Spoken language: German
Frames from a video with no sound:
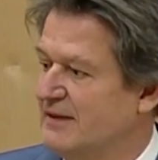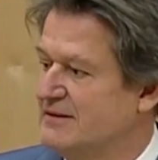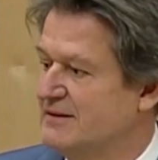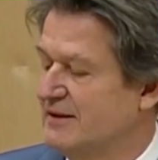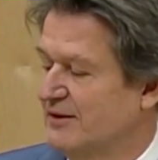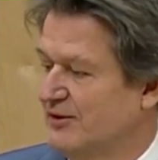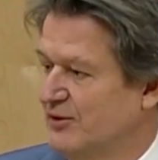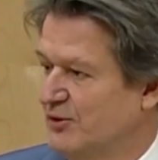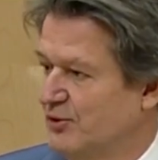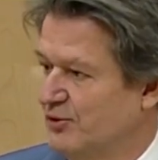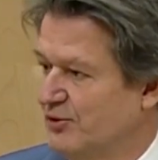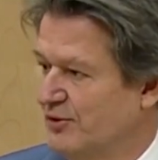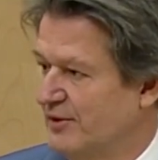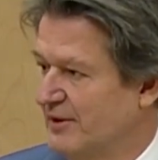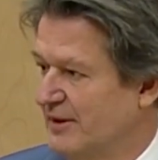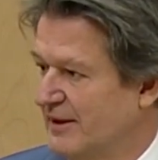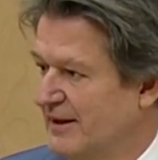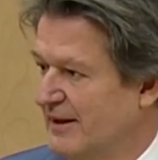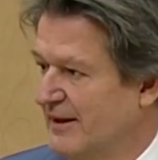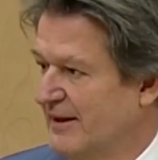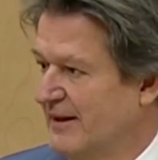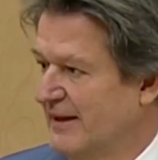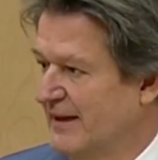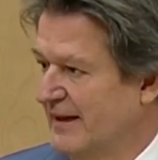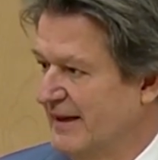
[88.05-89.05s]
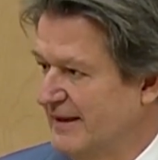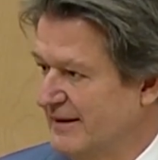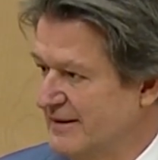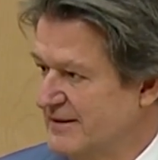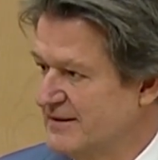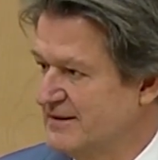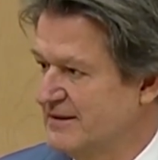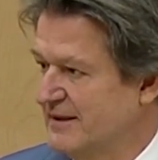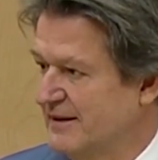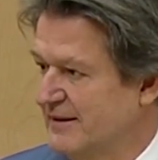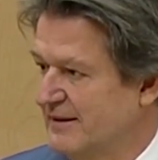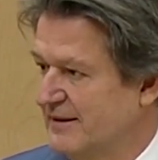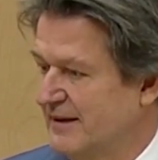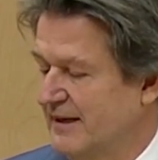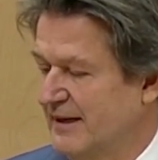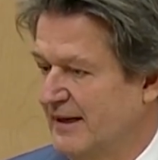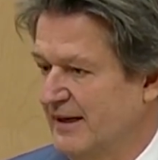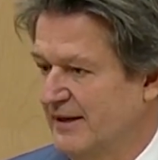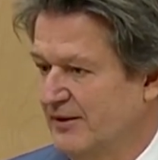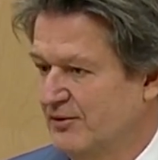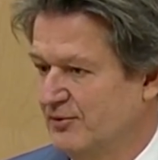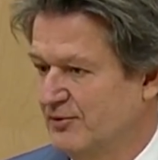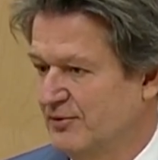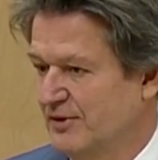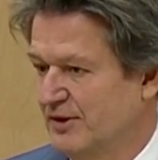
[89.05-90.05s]
Isaac Newton hat das
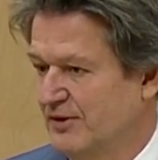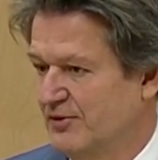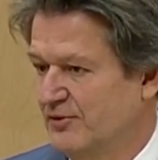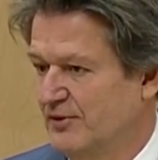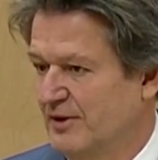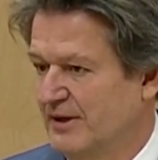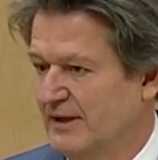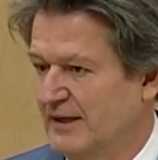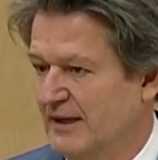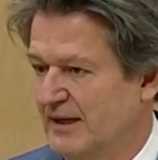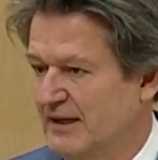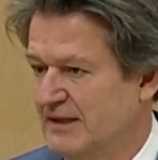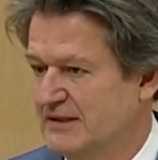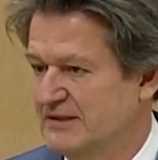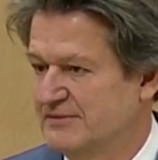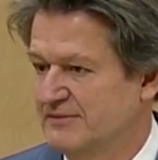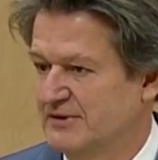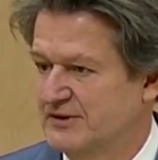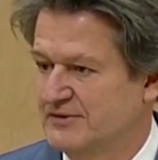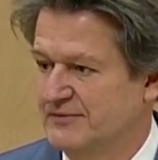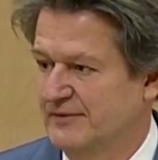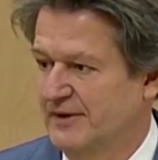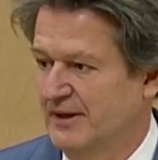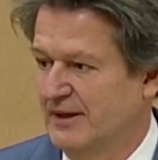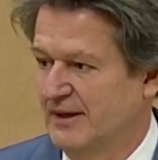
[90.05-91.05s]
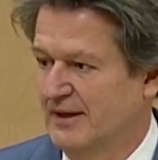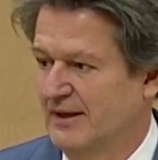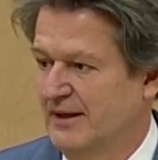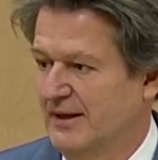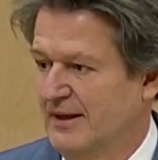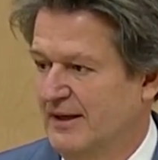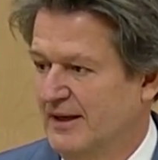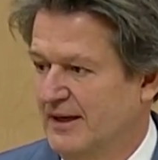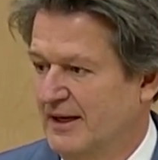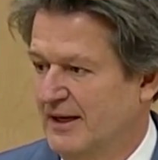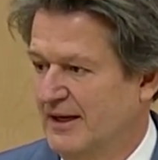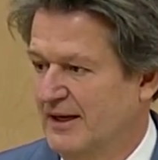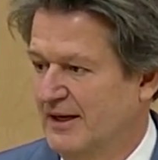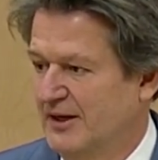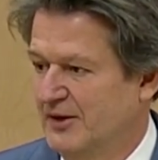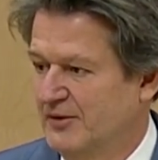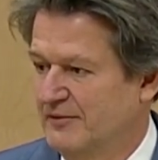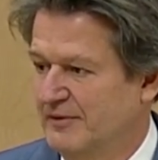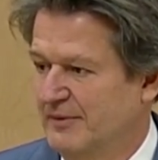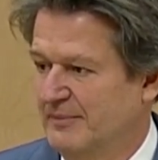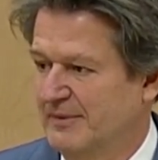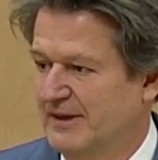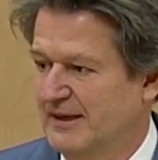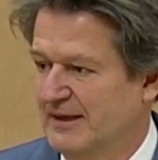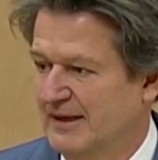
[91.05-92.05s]
getan und natürlich alles, was wir äh,
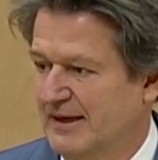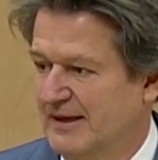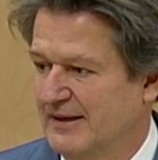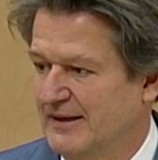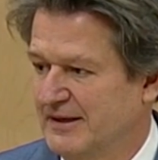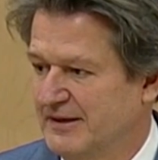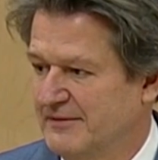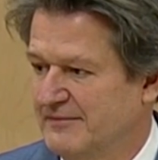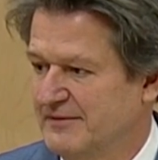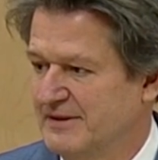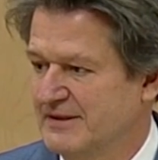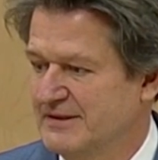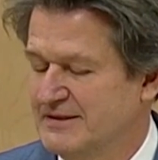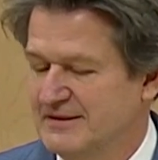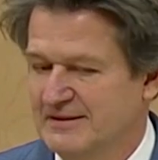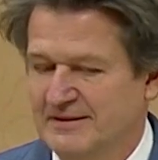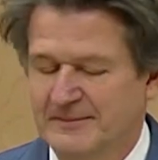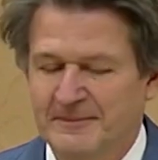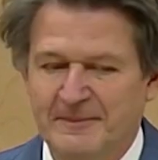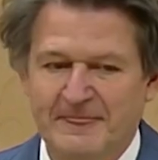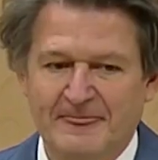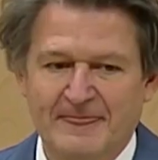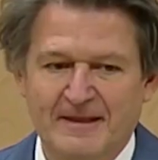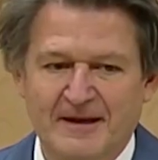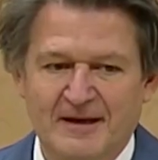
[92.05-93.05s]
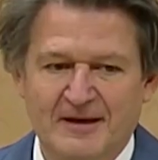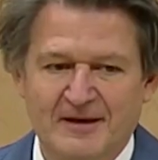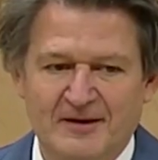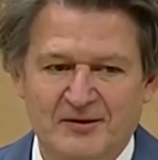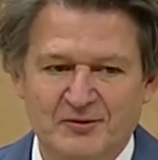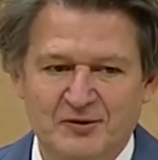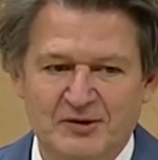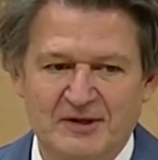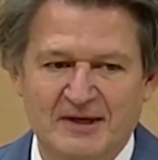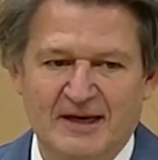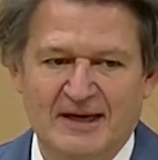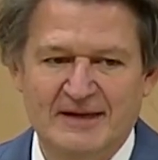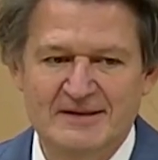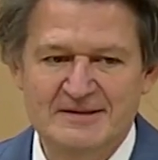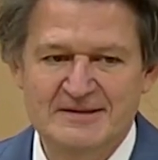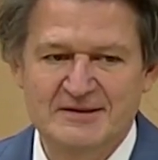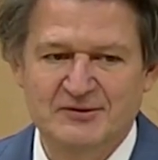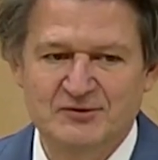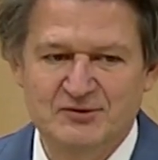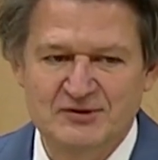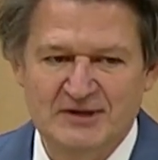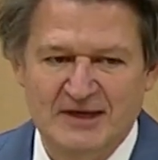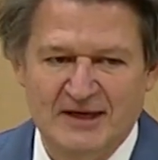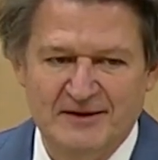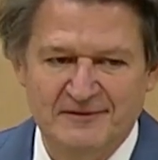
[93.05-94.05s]
über Mechanik wissen und die
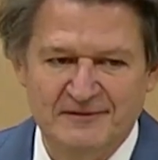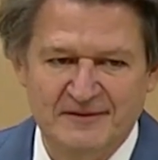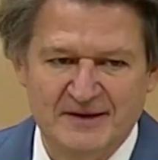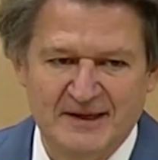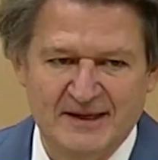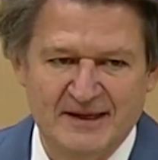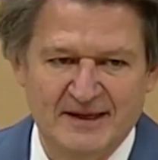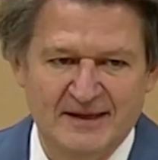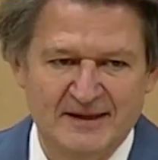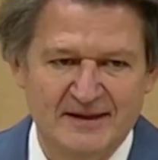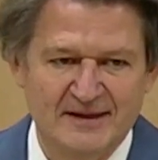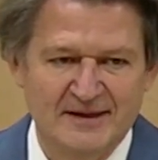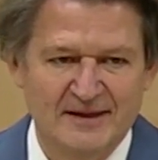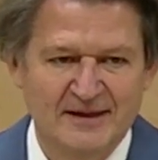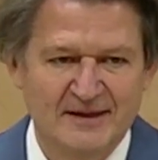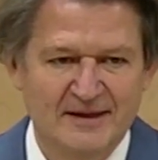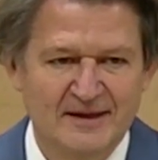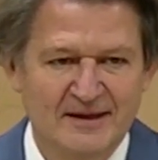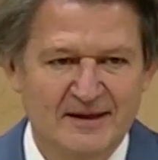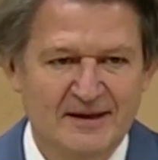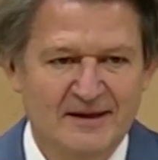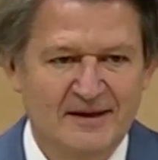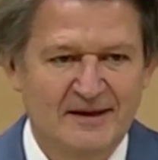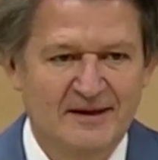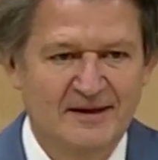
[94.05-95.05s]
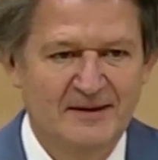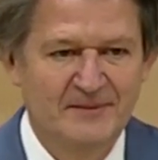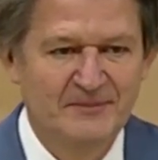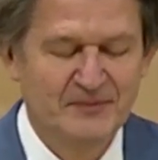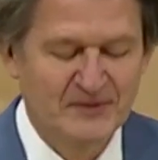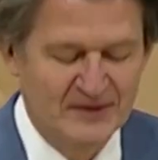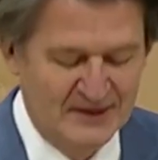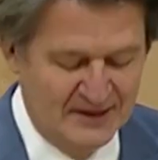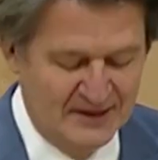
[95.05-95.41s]
Anziehungskraft der Erde, ähm,